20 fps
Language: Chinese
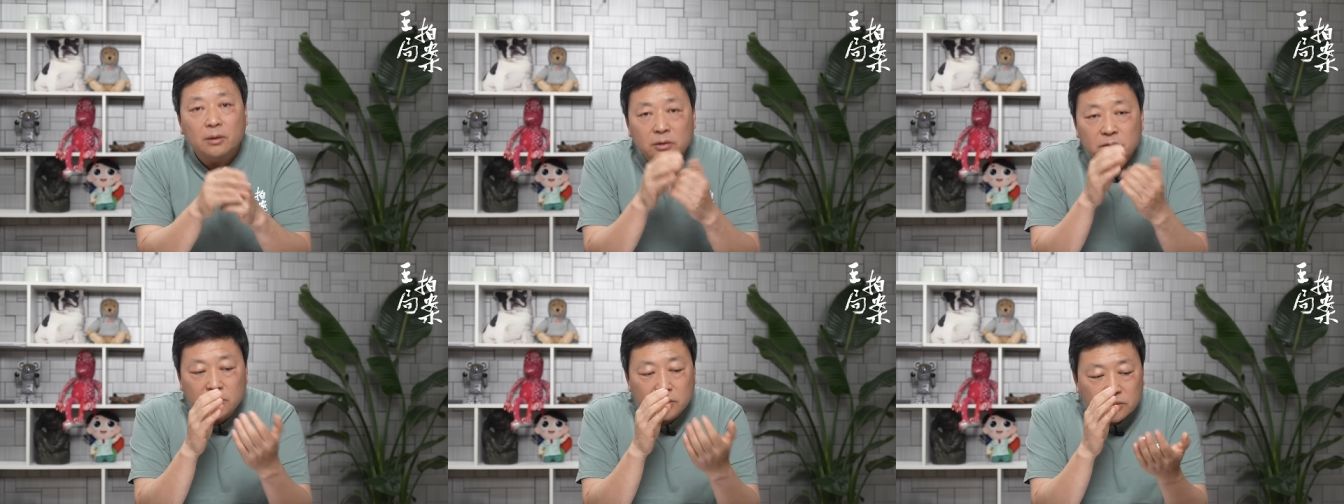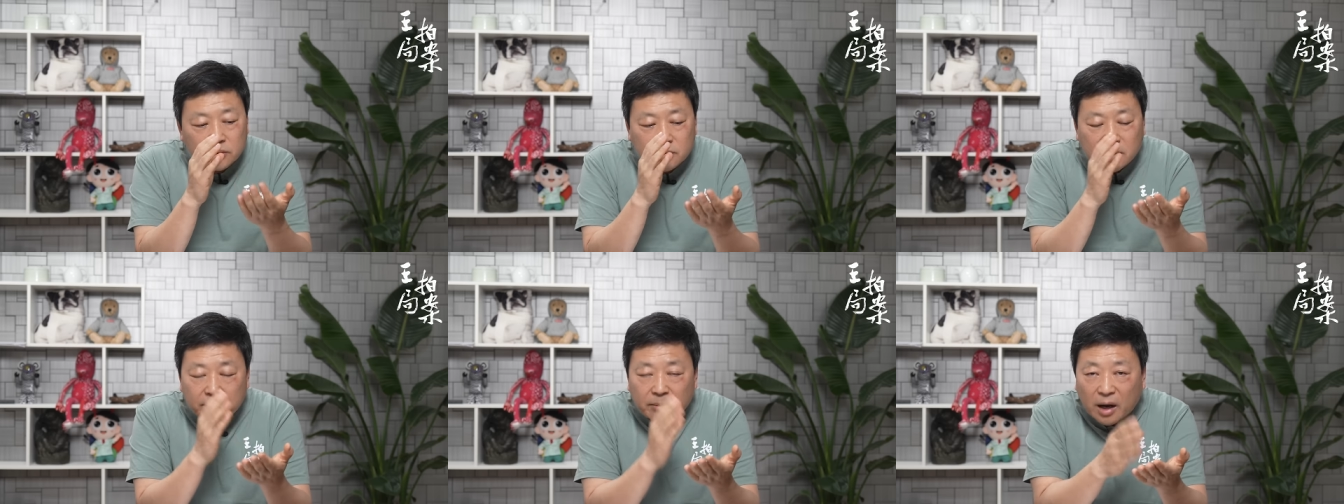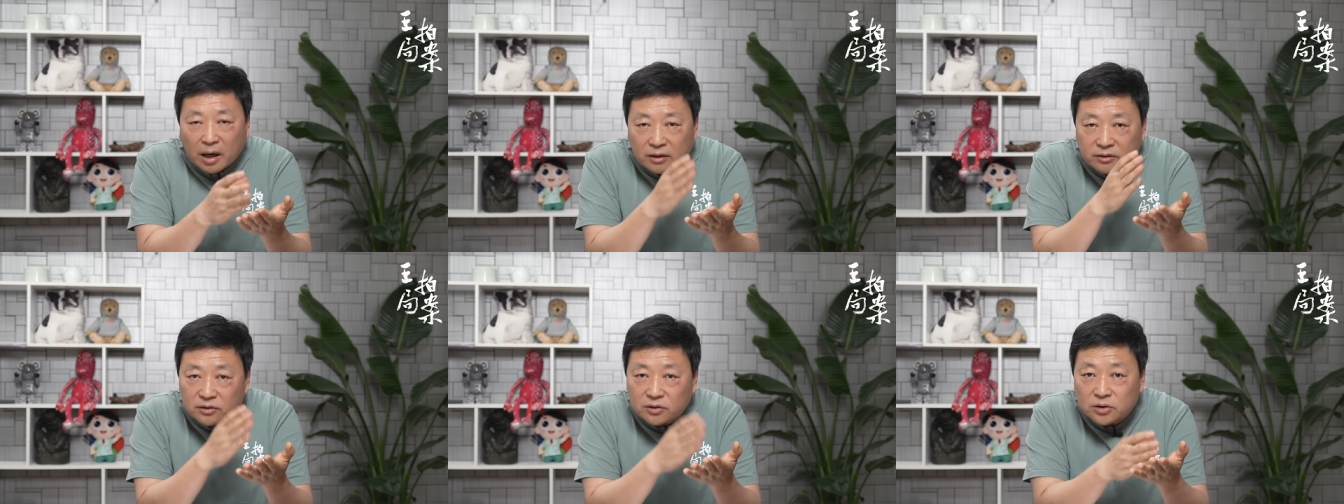其实，在
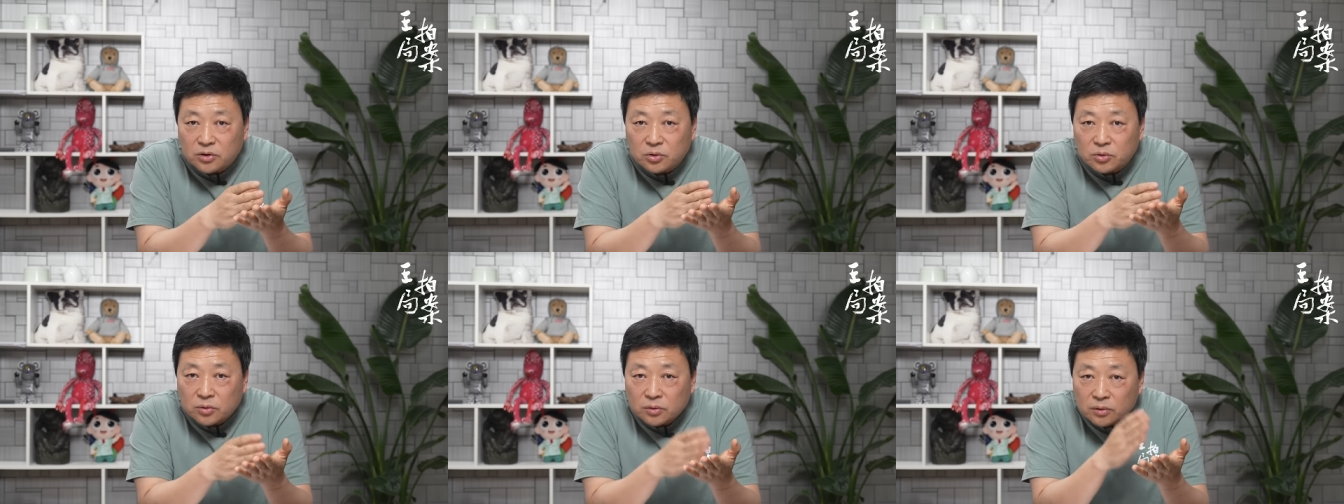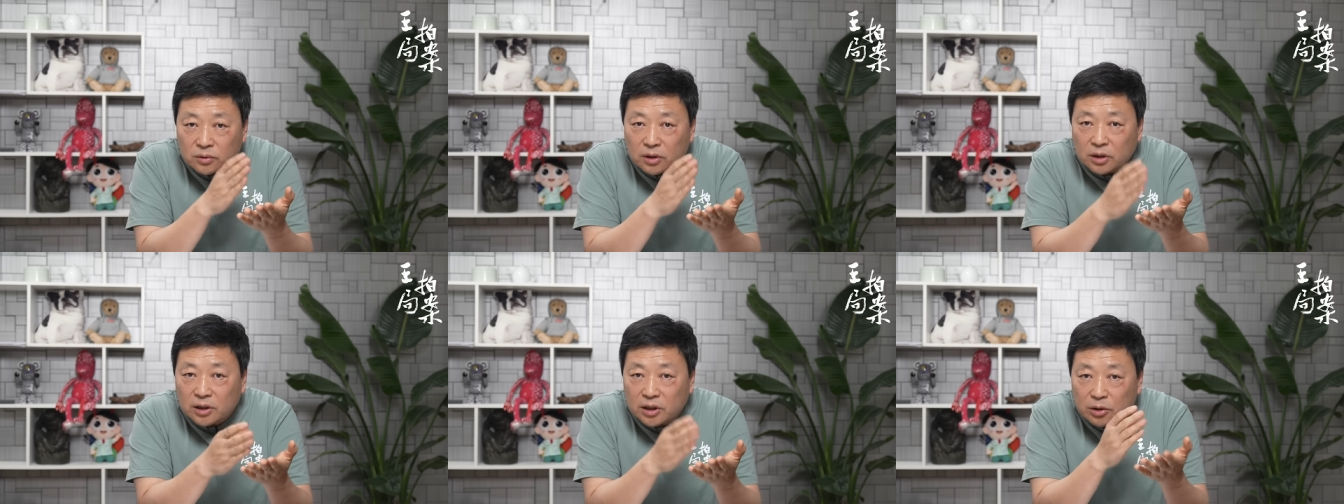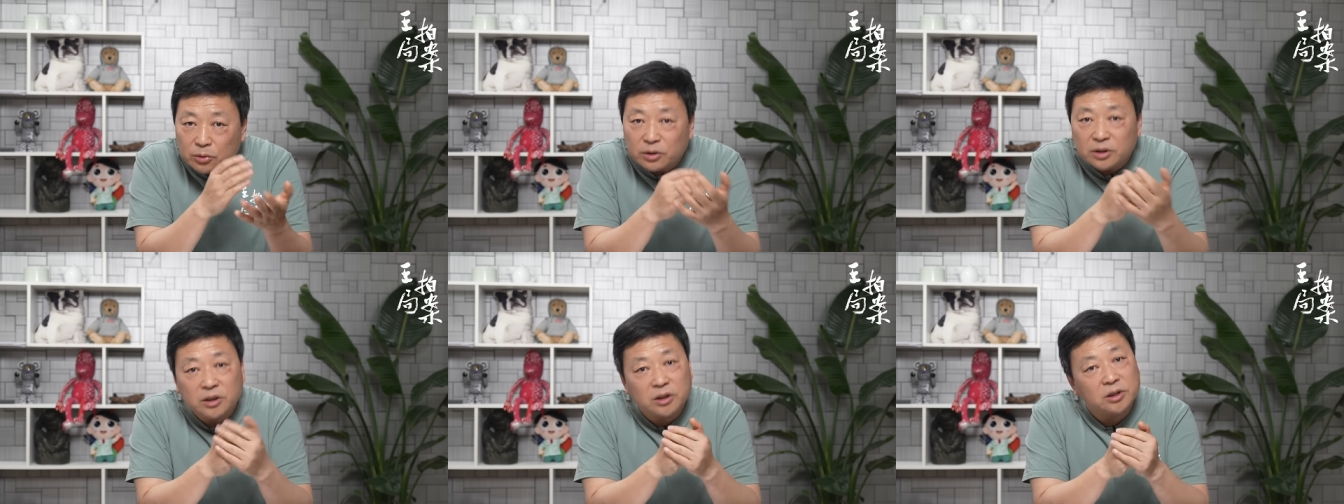马克思的
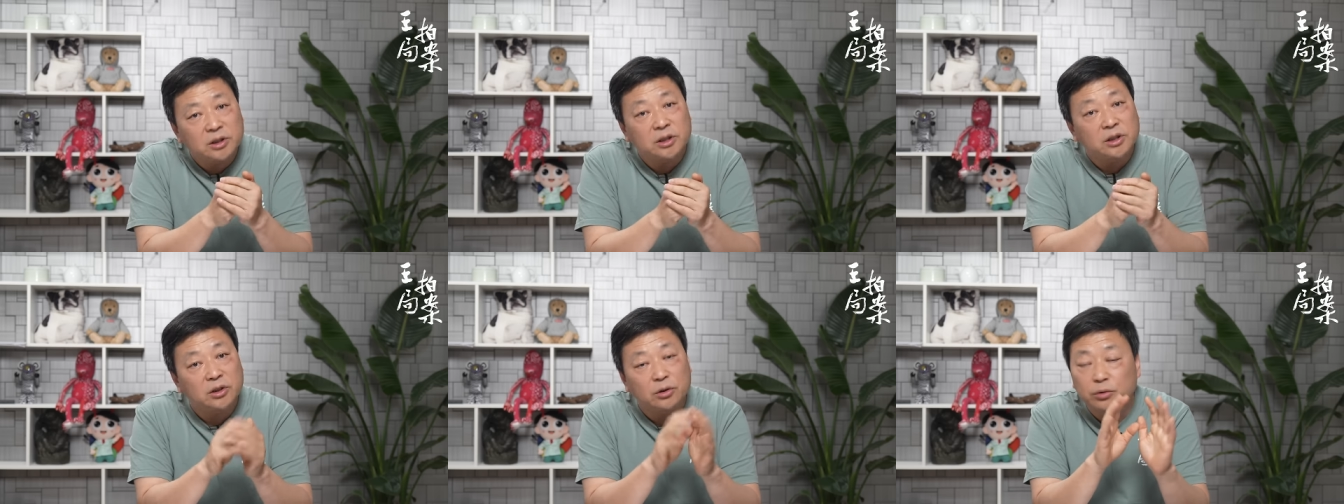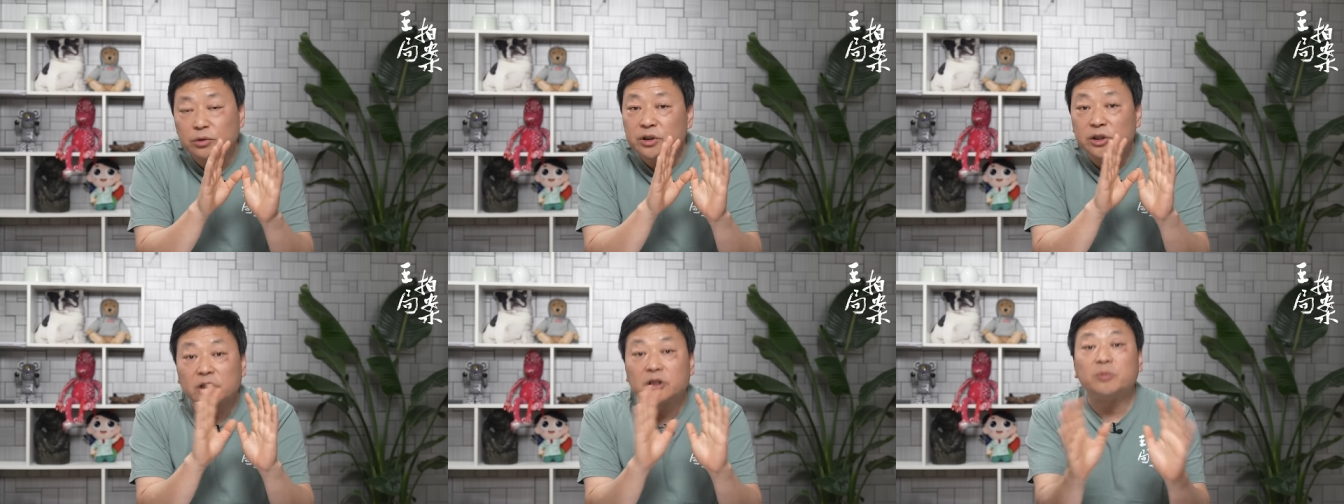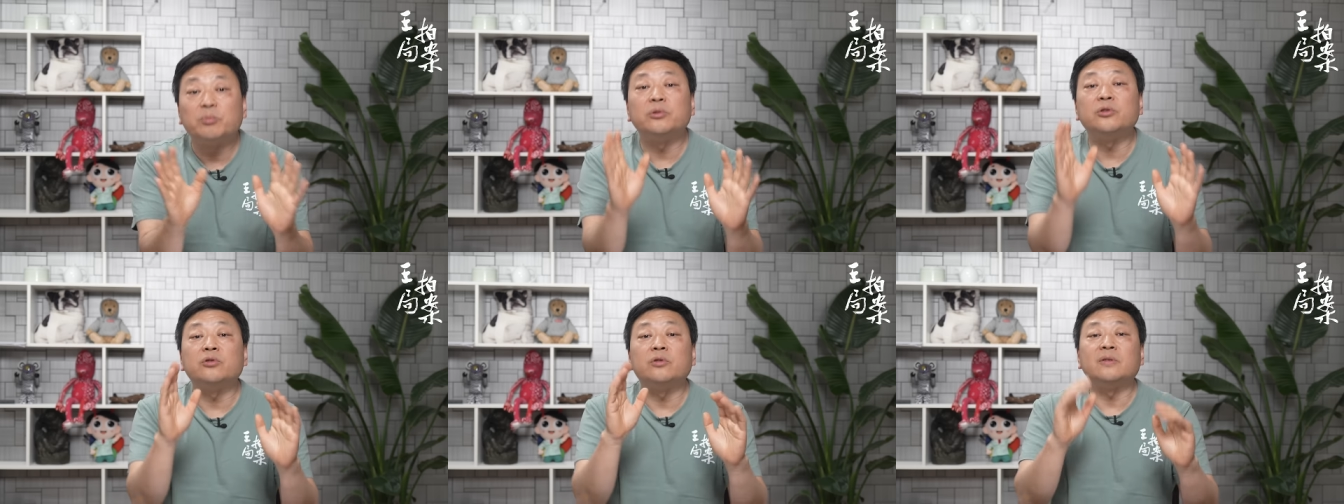理论体系里头也
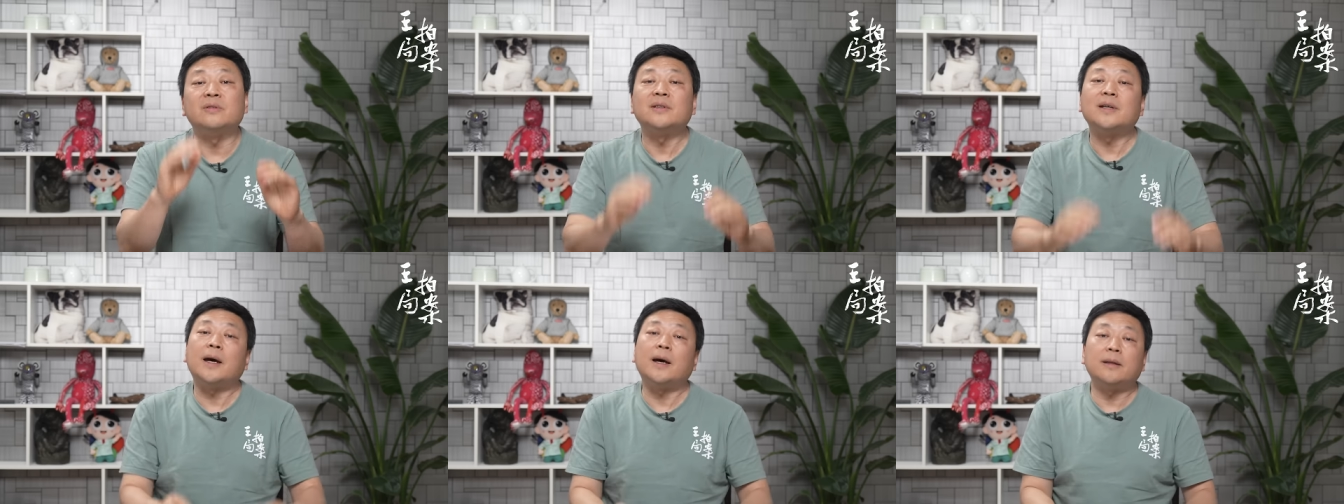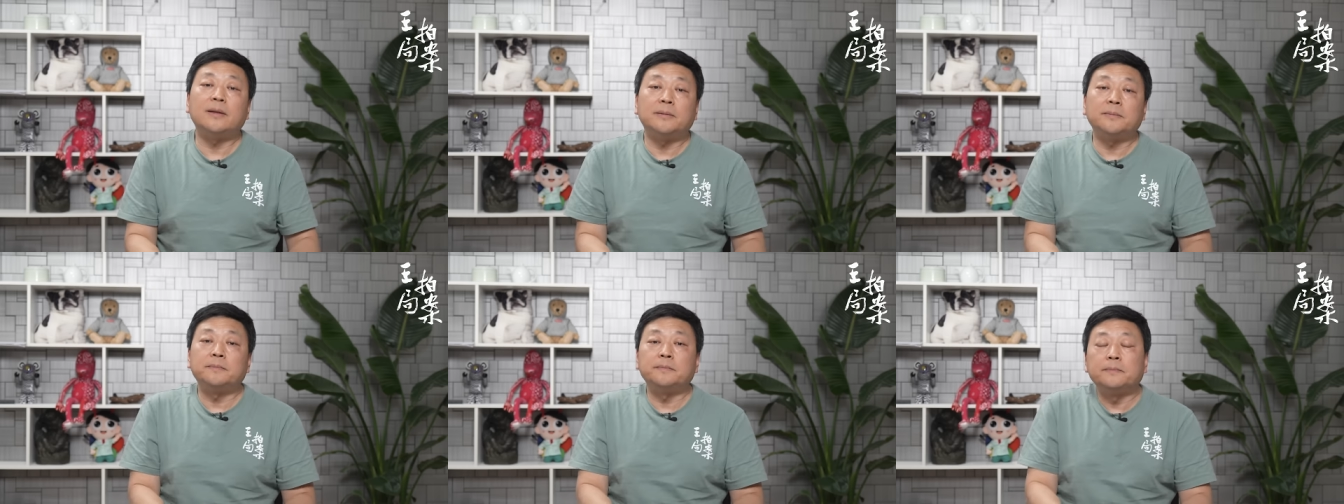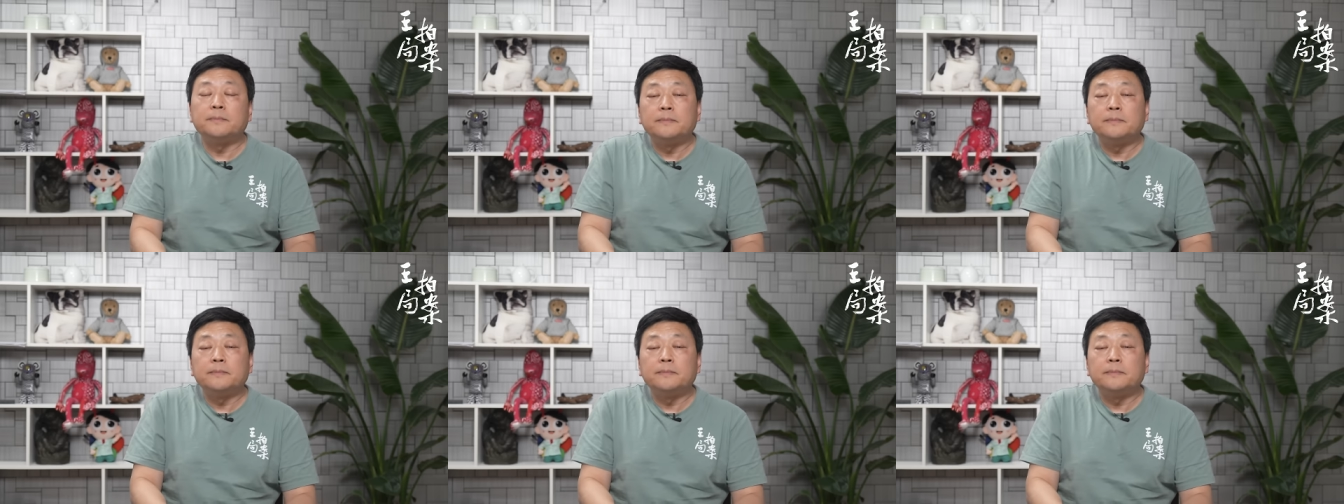是不存在的。